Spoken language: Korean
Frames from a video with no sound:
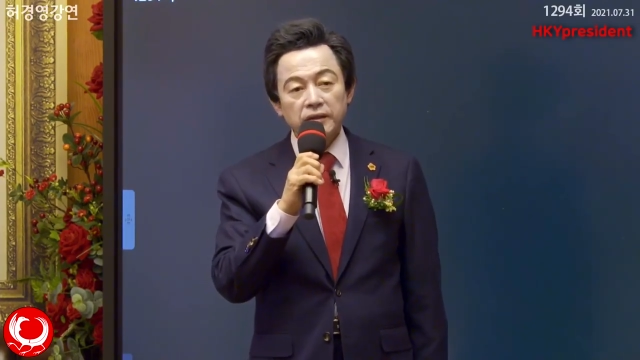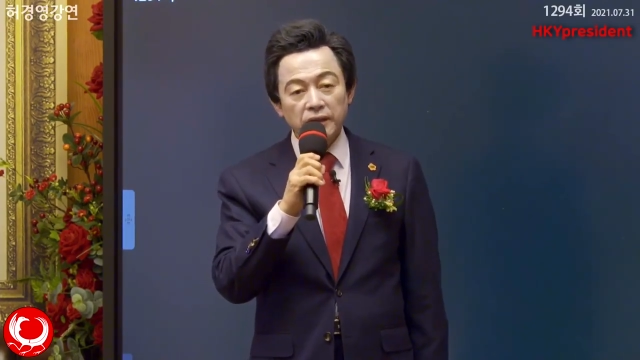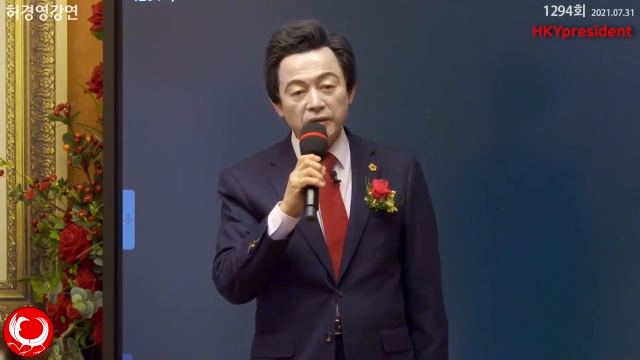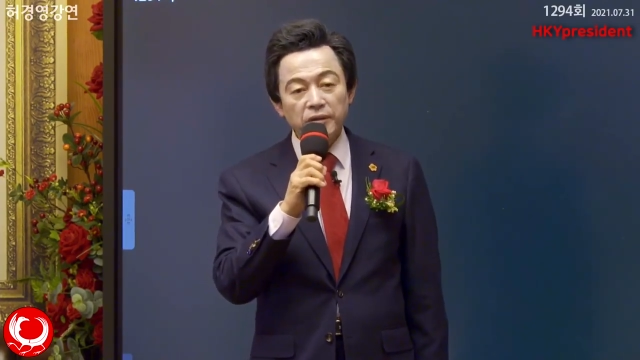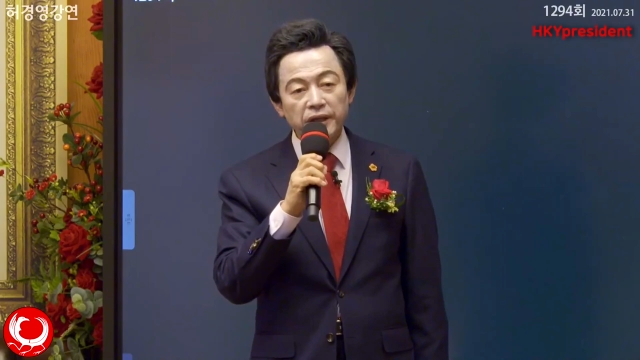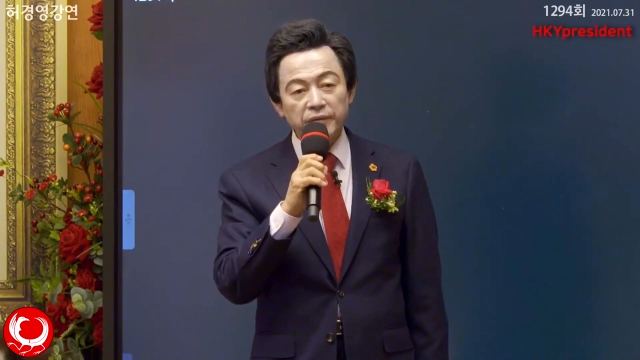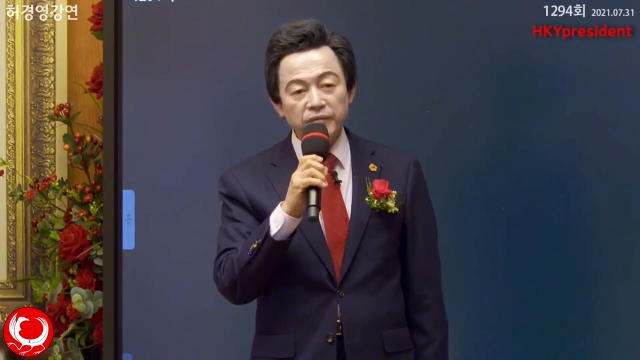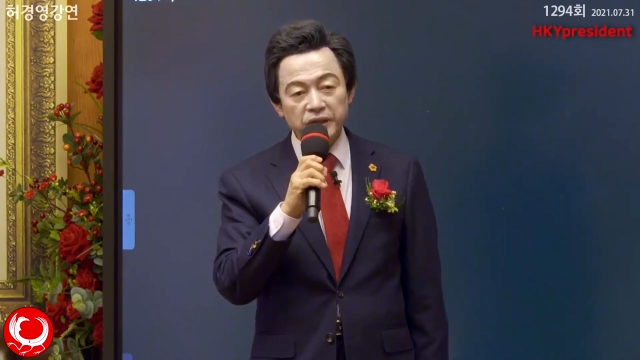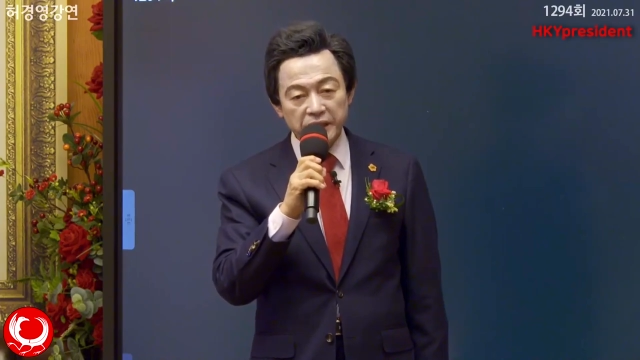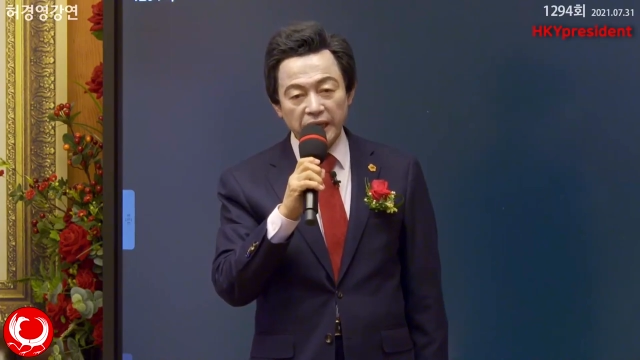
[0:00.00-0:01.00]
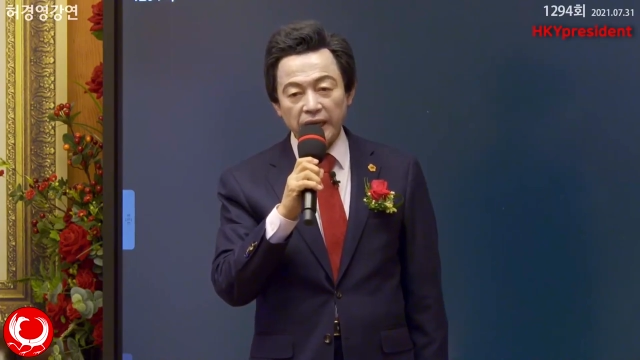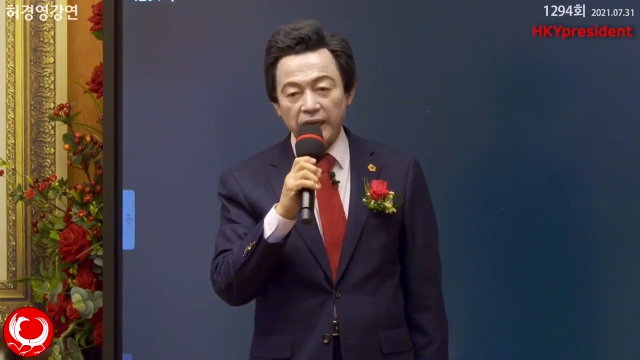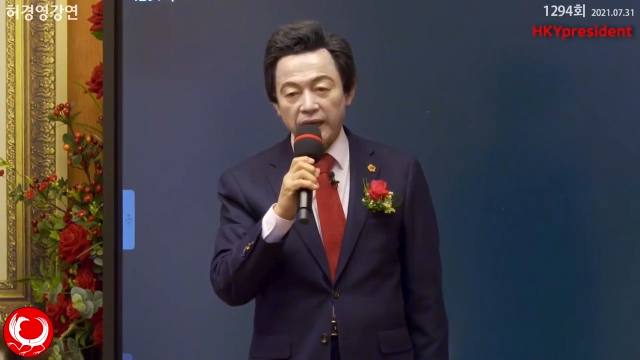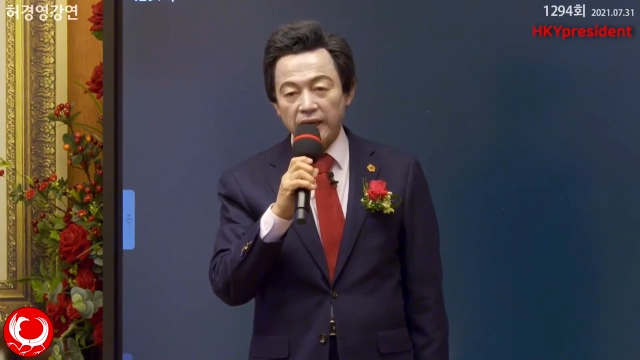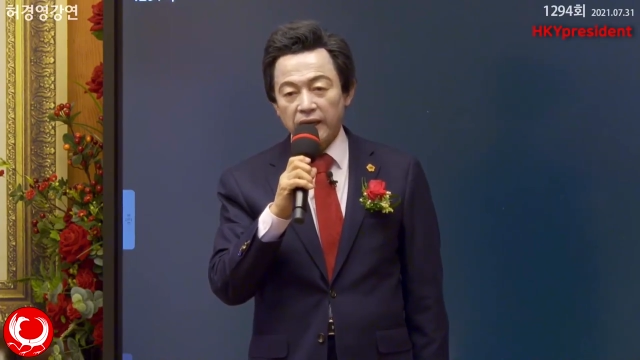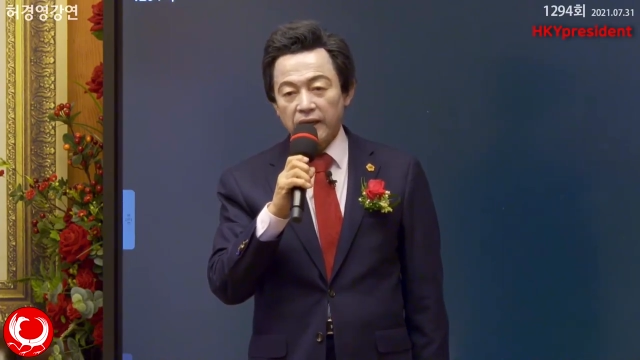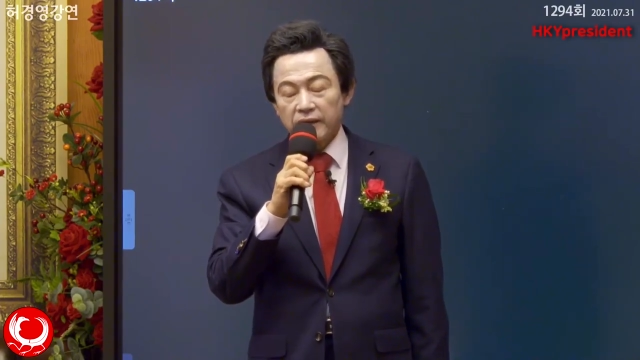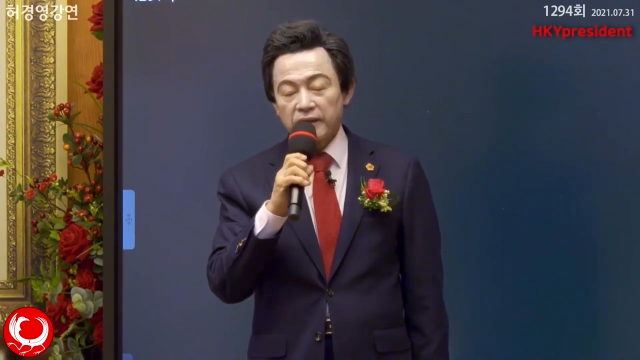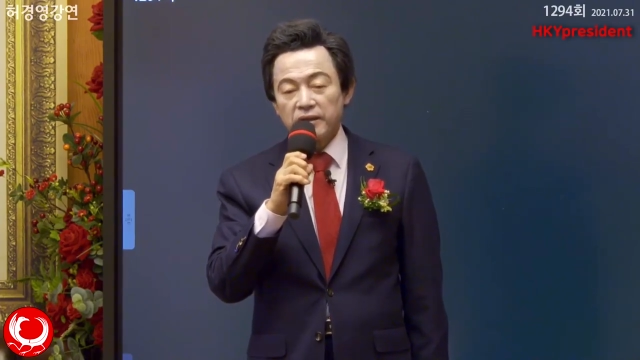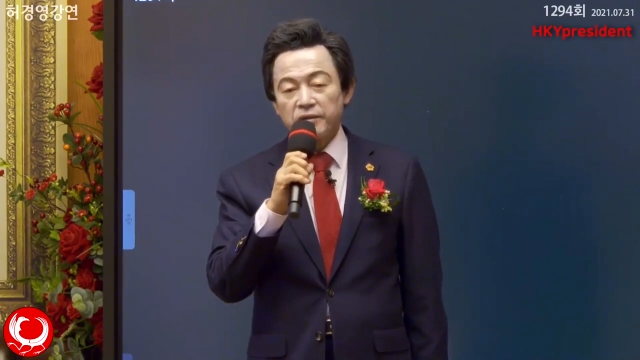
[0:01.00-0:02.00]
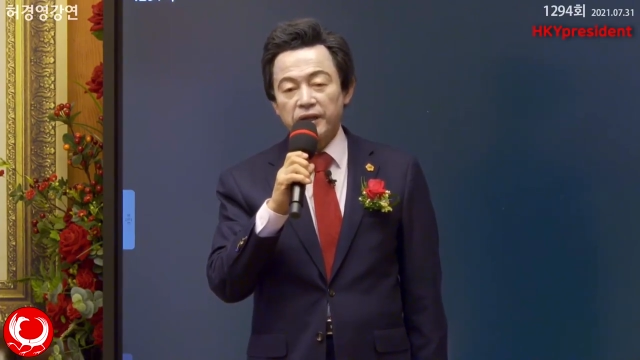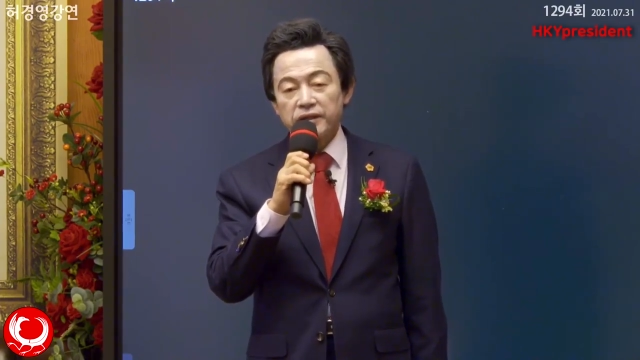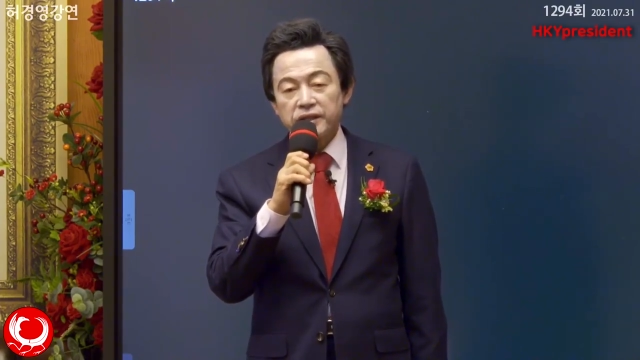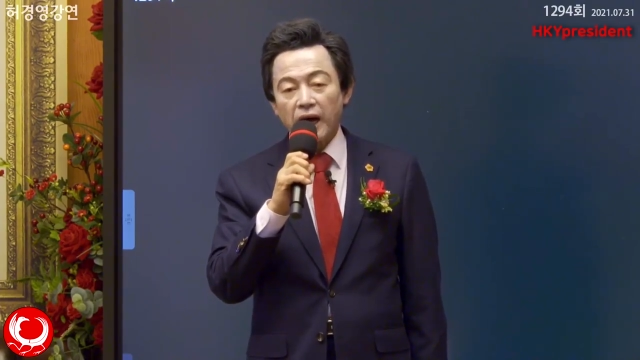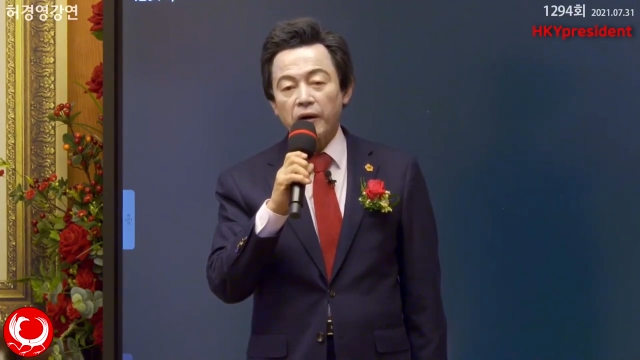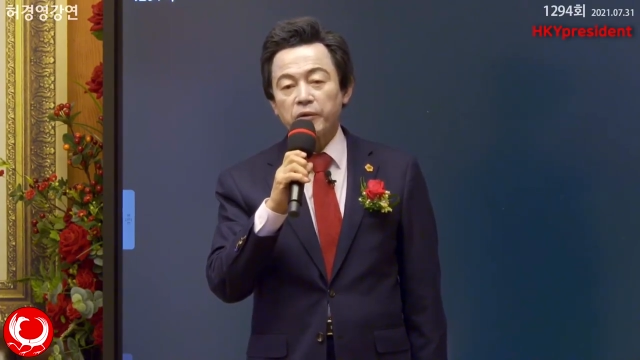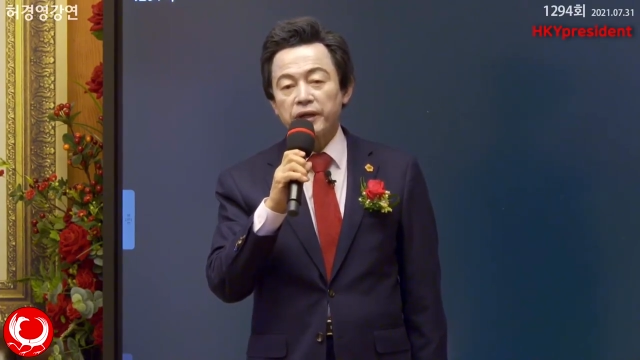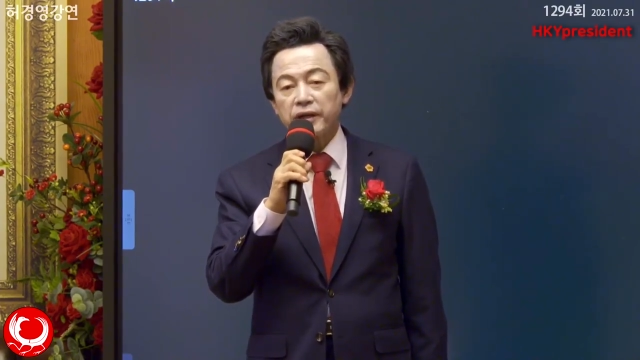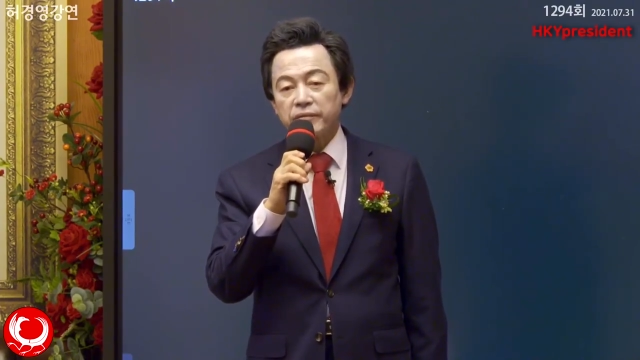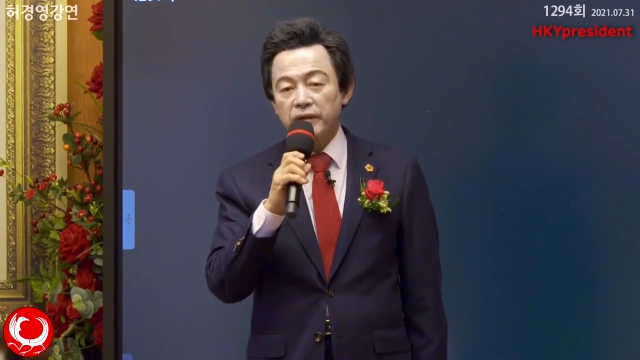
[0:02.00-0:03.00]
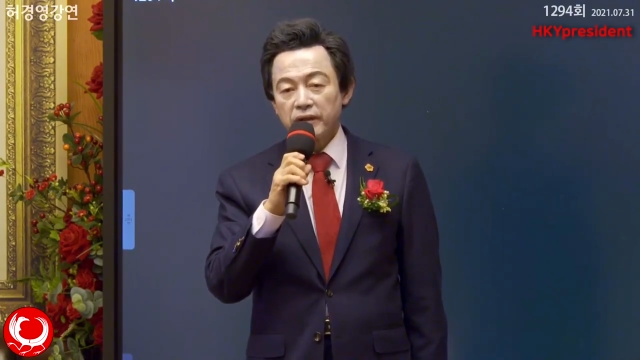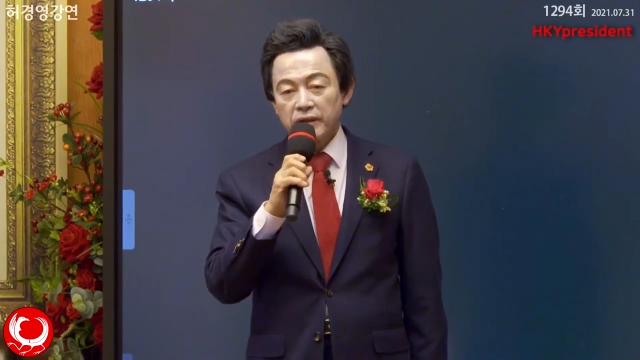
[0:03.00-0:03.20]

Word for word: 인류의 미래, 인류의 사후에